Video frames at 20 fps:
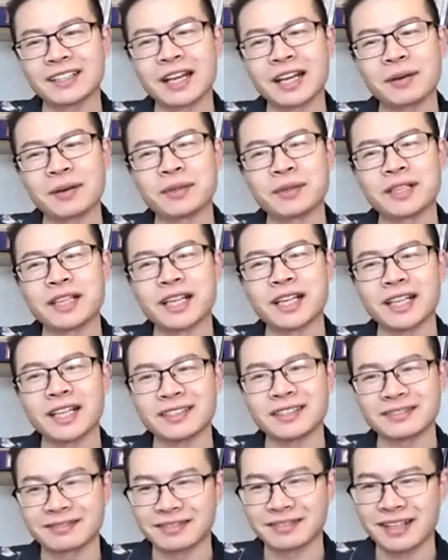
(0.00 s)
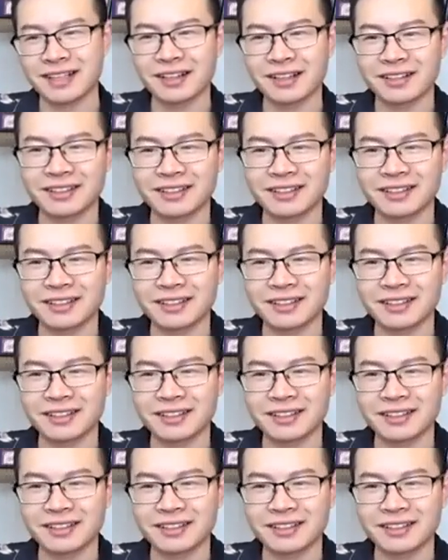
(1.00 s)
那我们来看